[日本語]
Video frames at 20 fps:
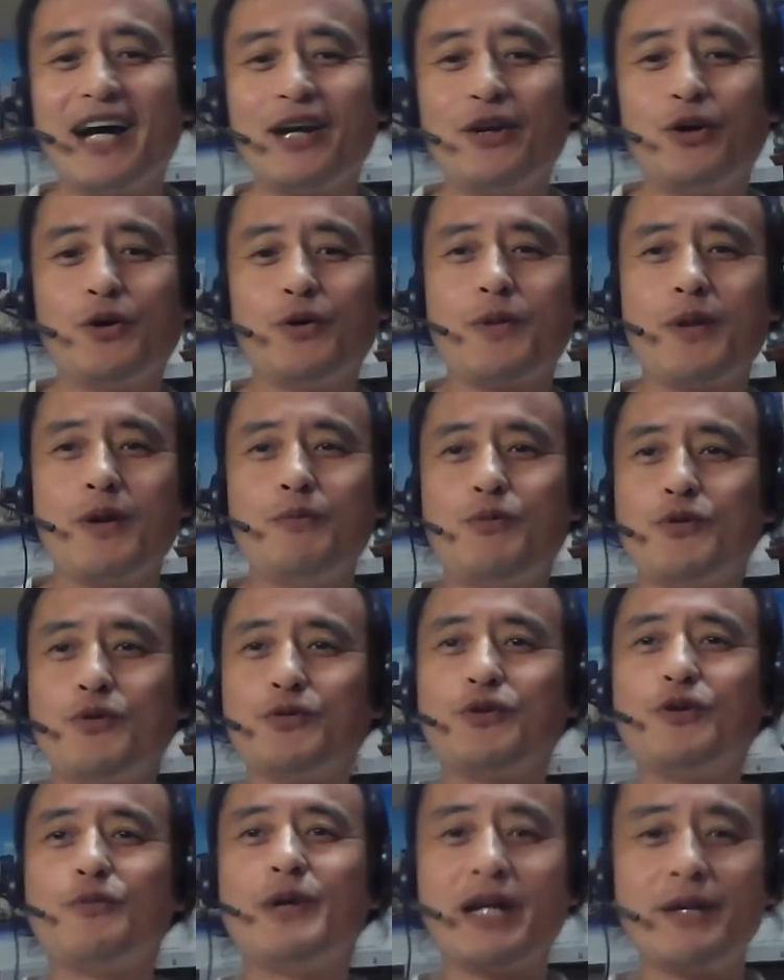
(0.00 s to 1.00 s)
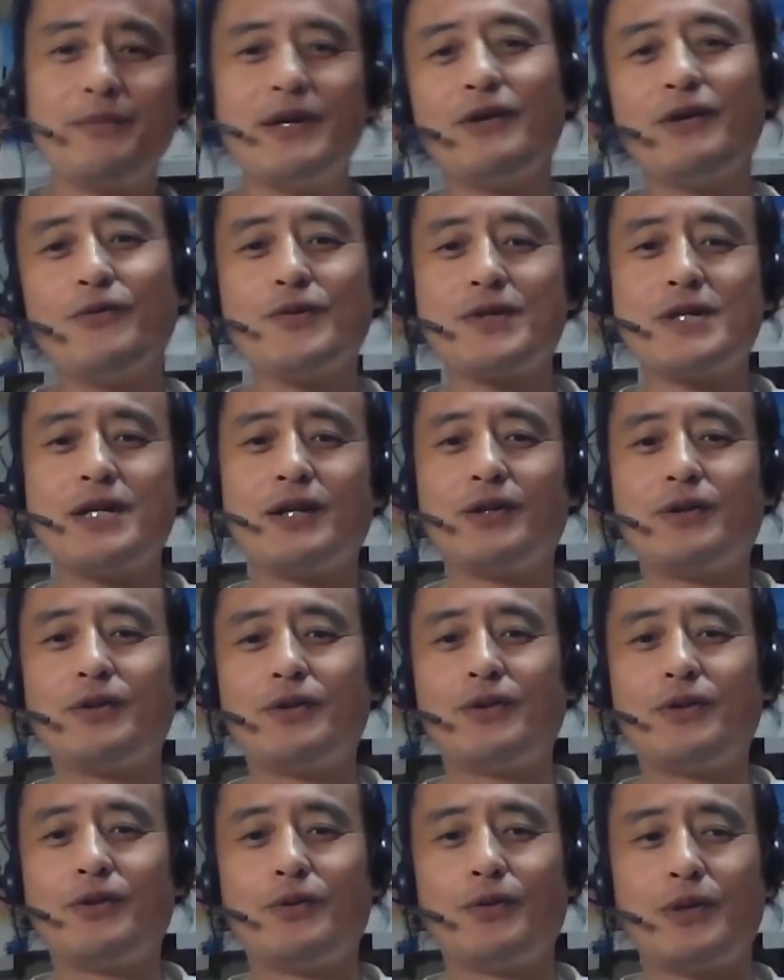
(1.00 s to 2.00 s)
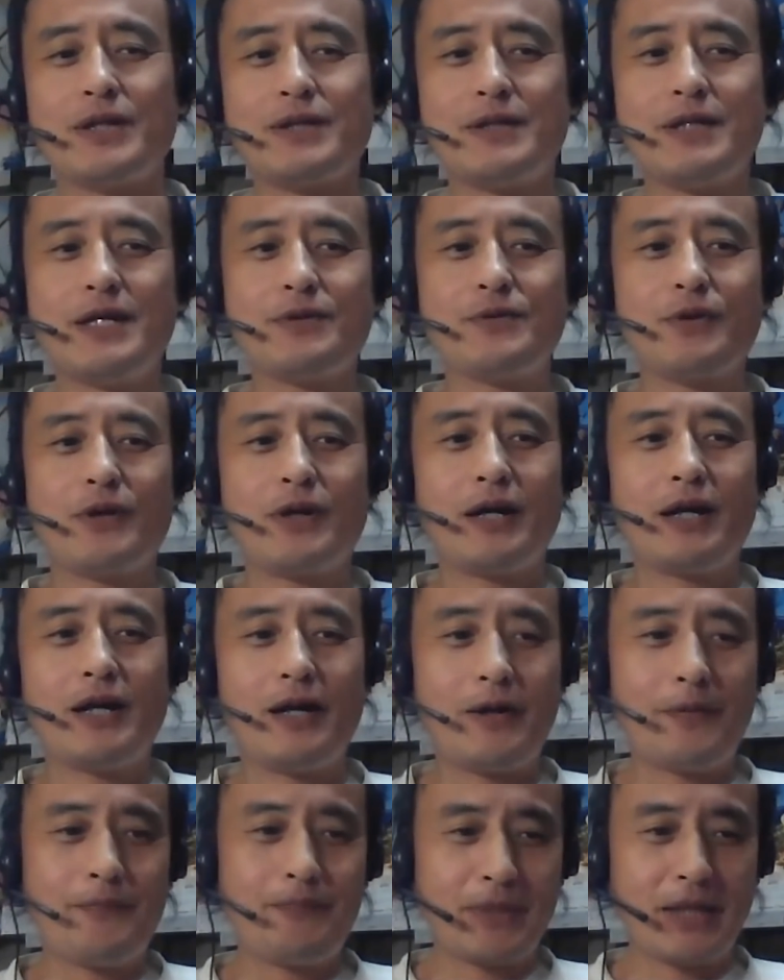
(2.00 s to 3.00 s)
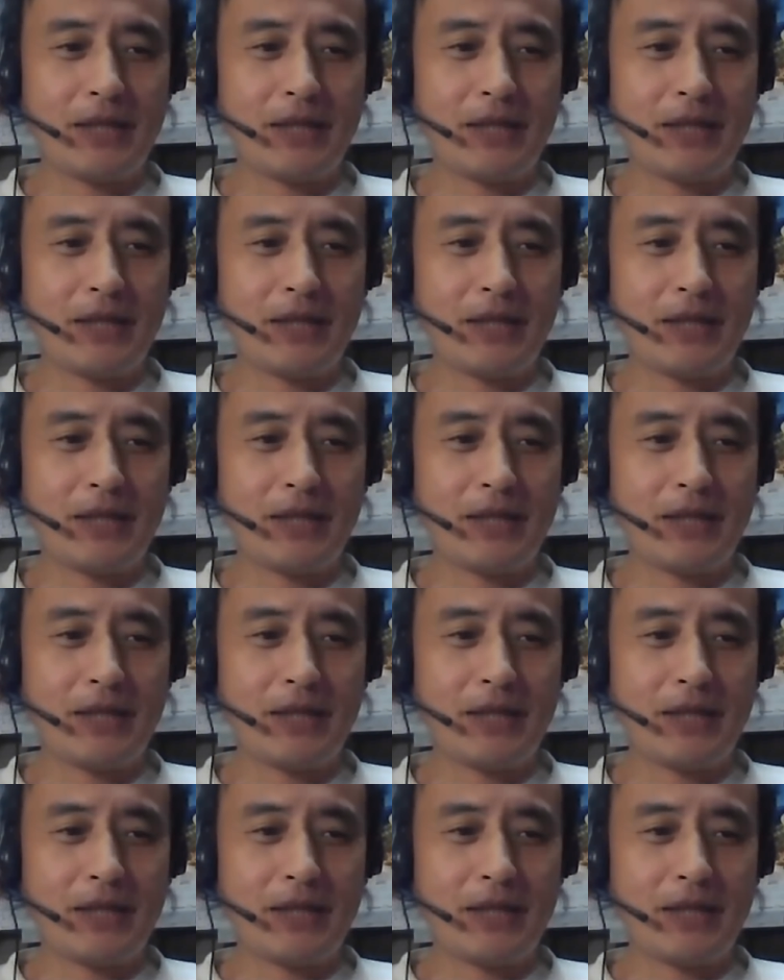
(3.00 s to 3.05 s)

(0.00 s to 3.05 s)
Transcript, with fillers: あの僕とマリメッコさんとですね、それから、